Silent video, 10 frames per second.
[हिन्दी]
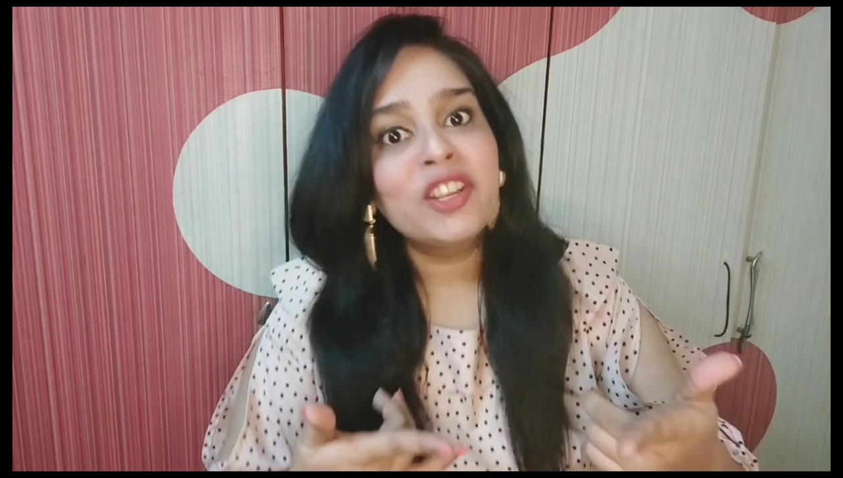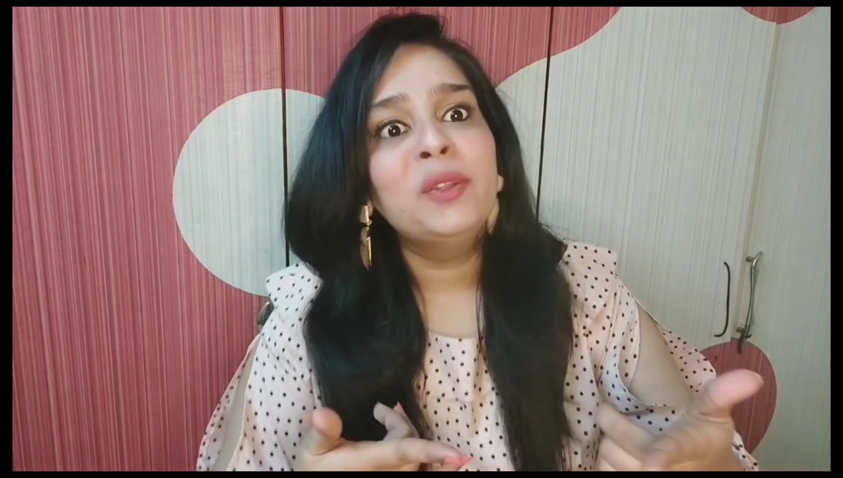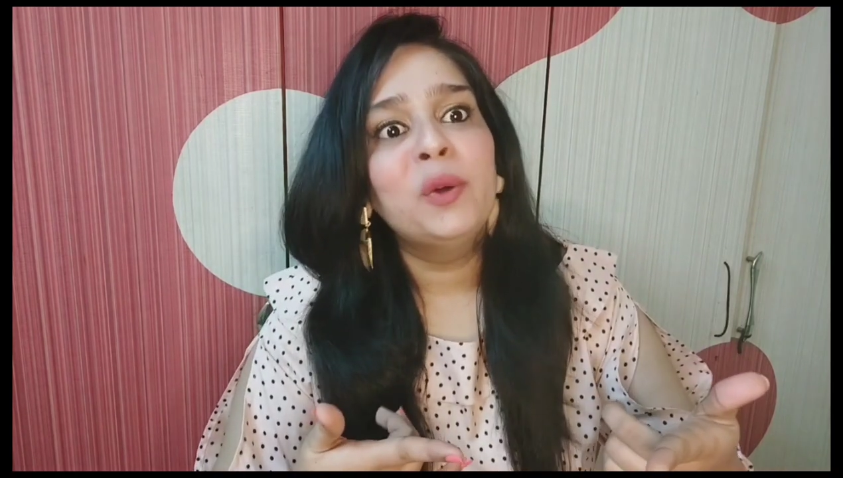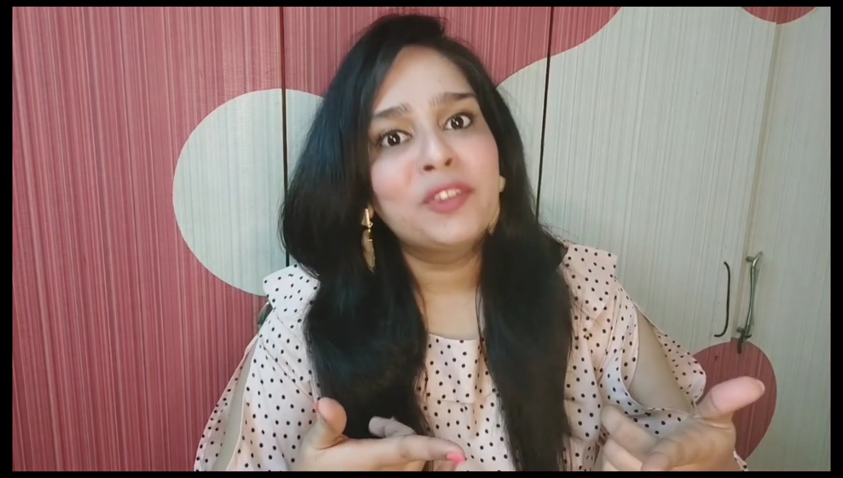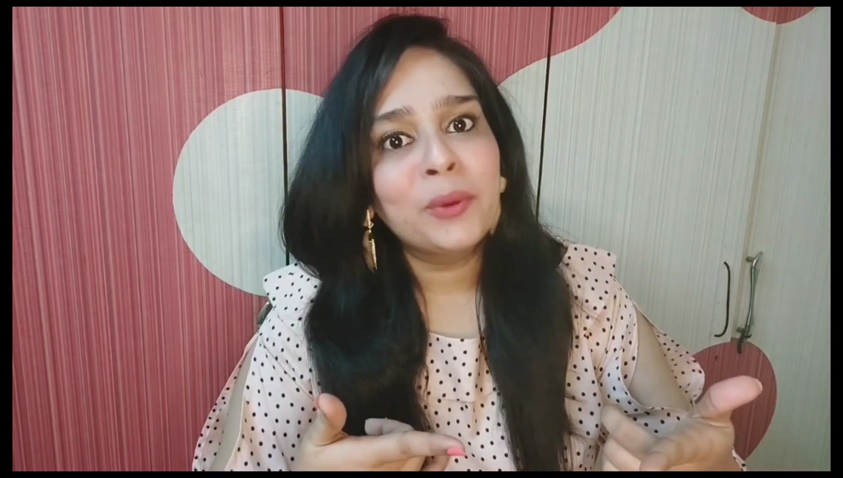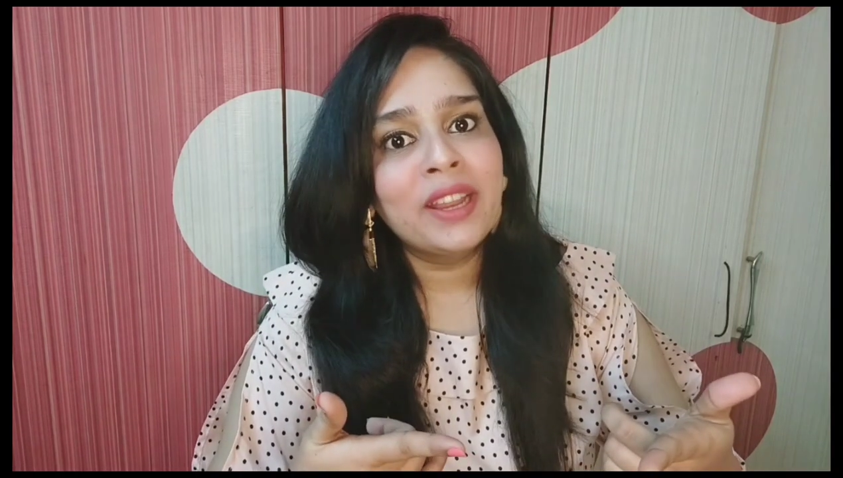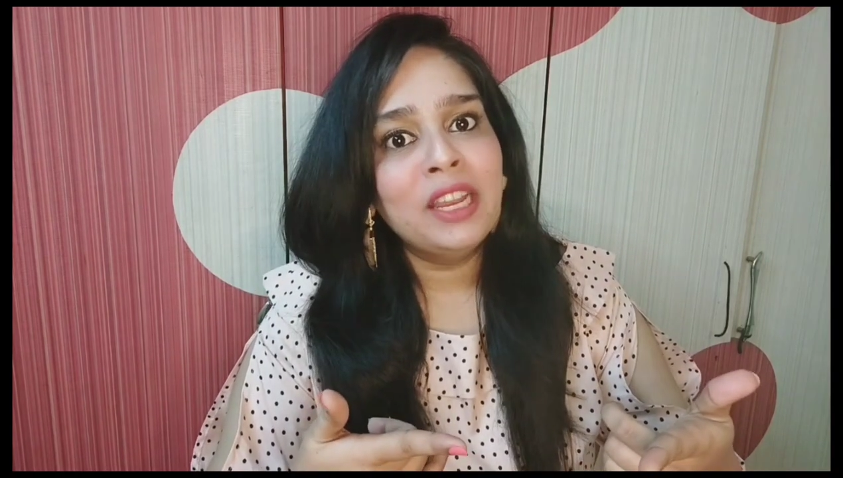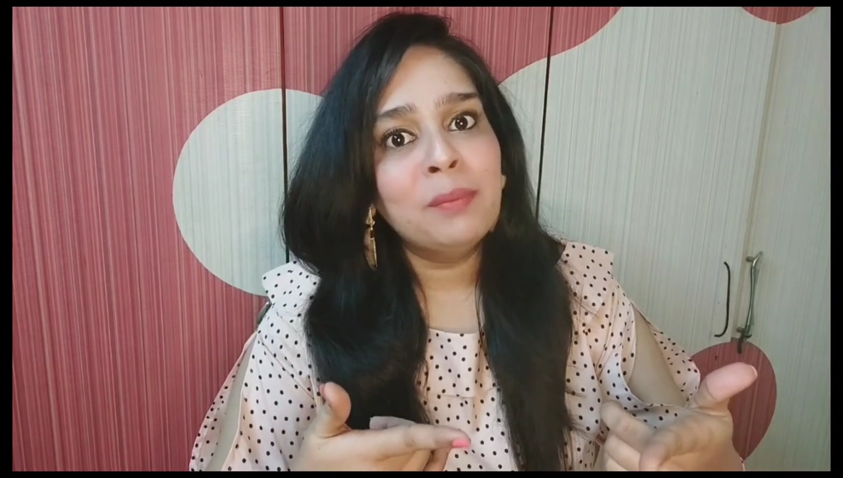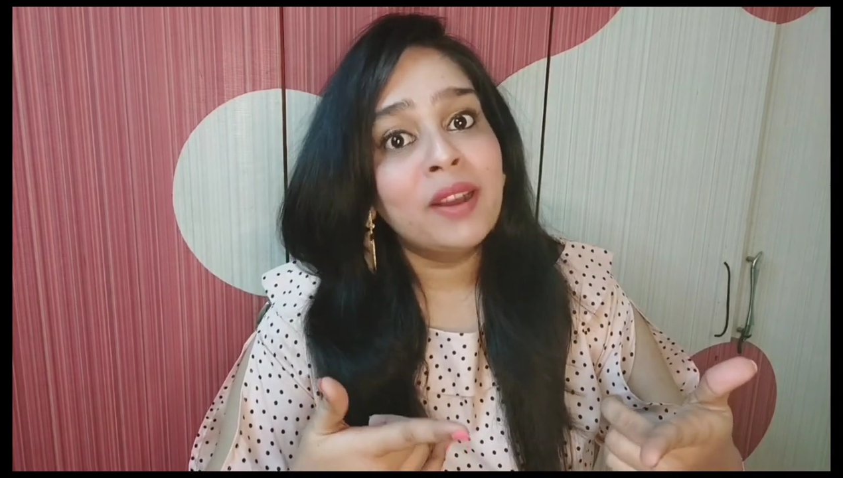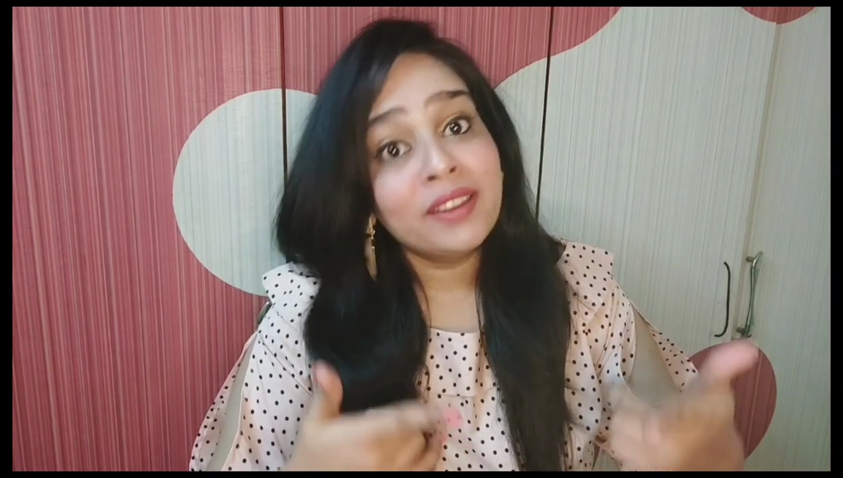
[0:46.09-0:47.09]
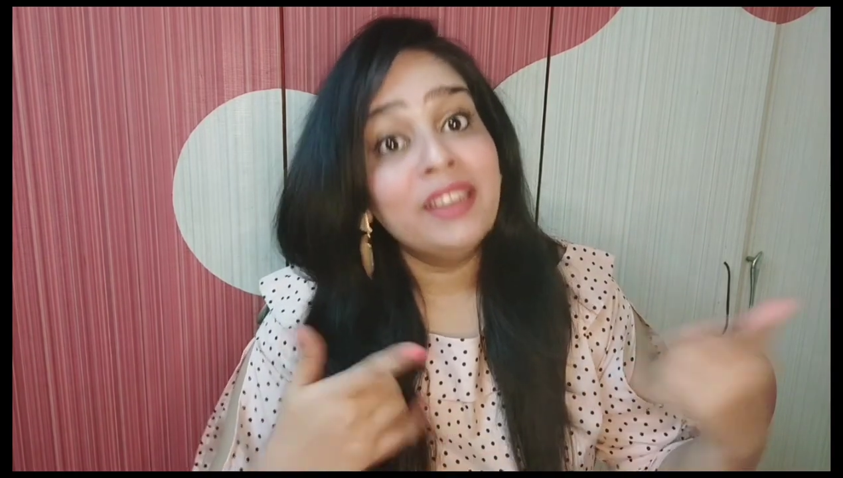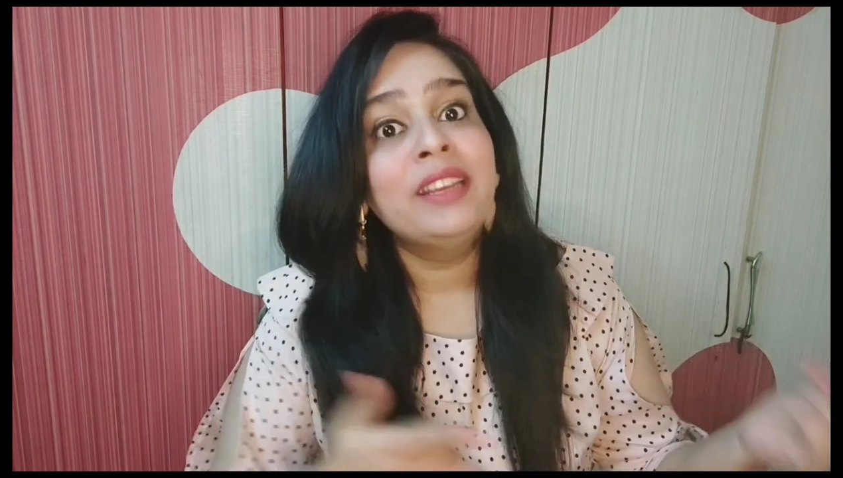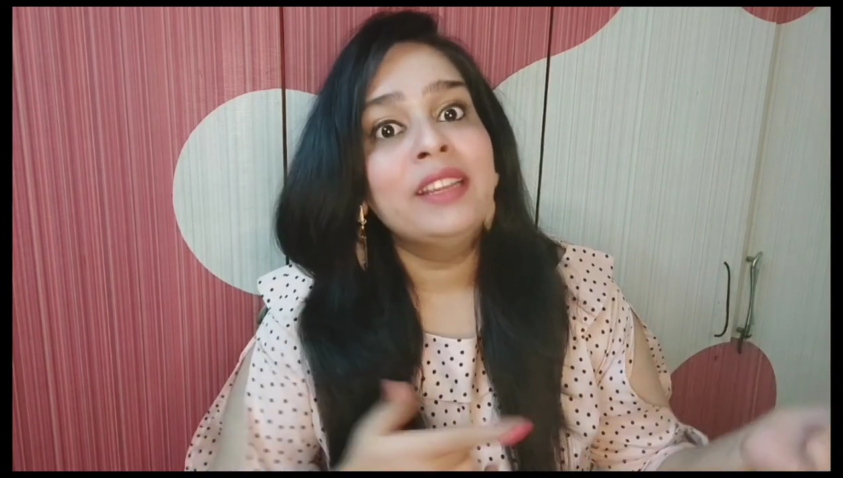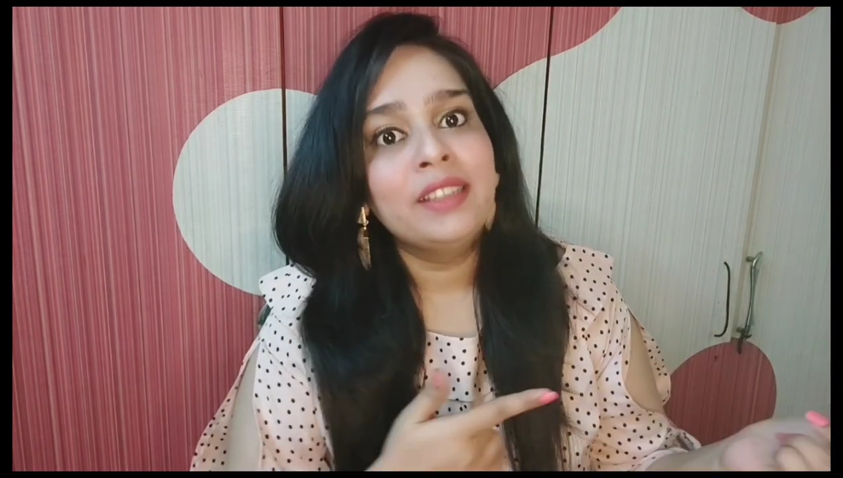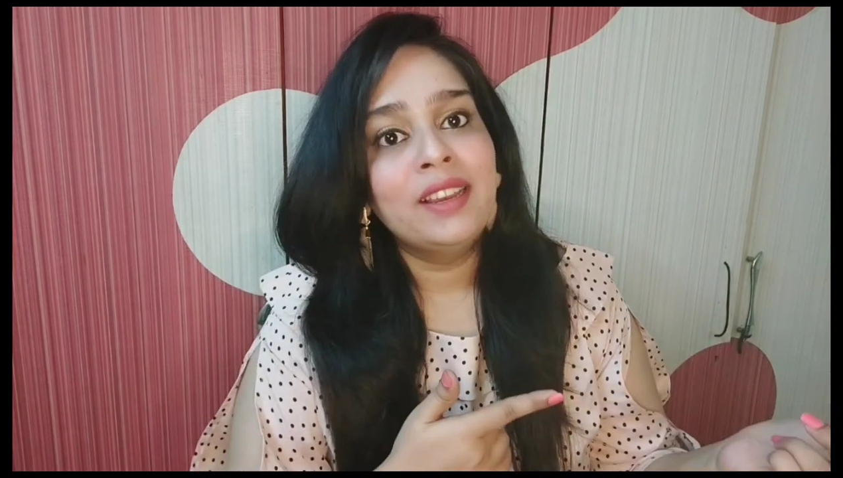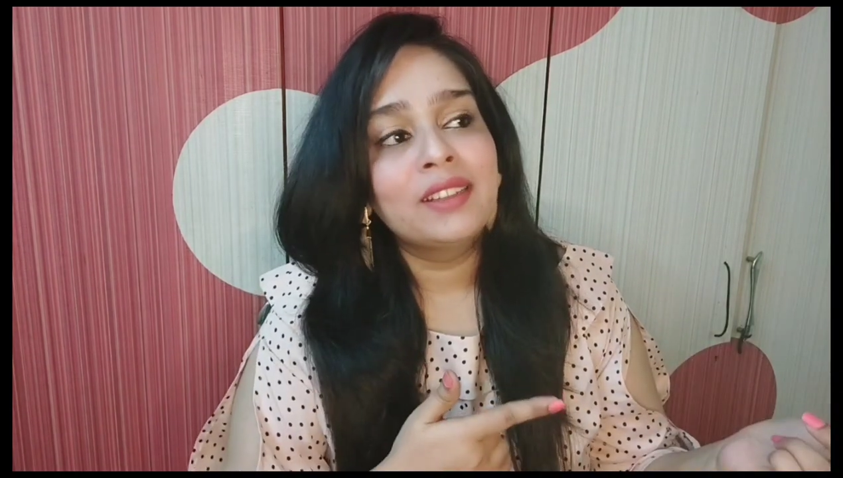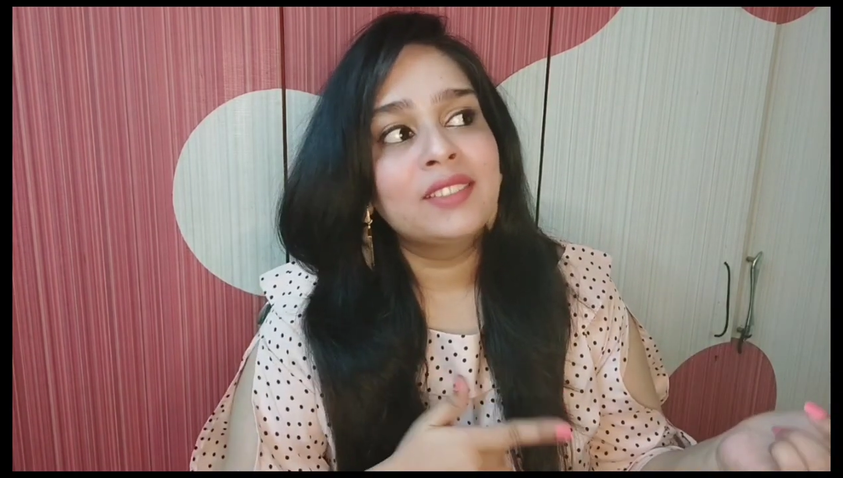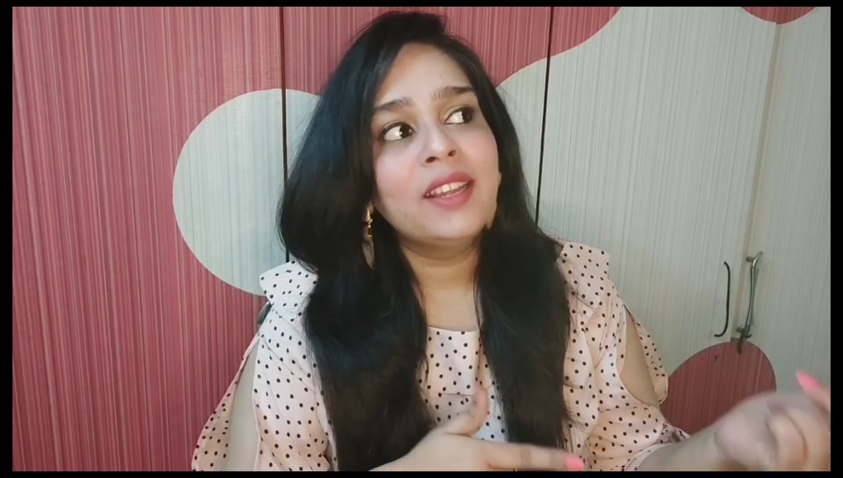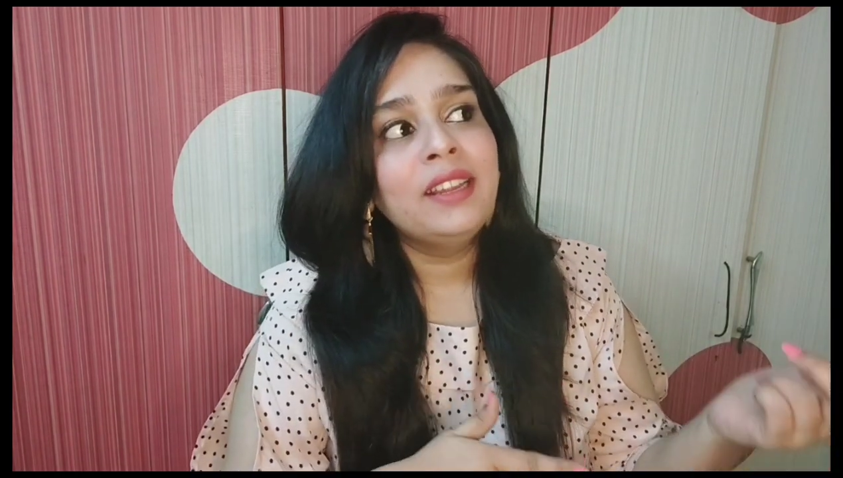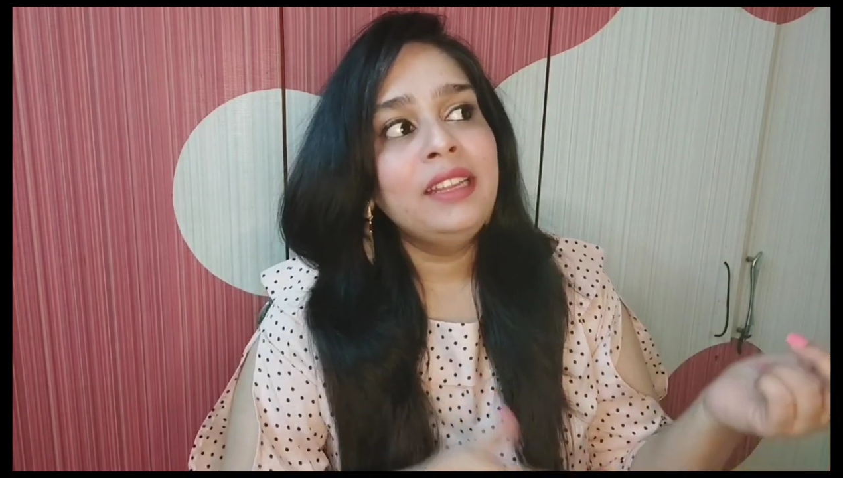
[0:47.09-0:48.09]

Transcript: के दोस्तों के लिए मंगनी की थी अलग से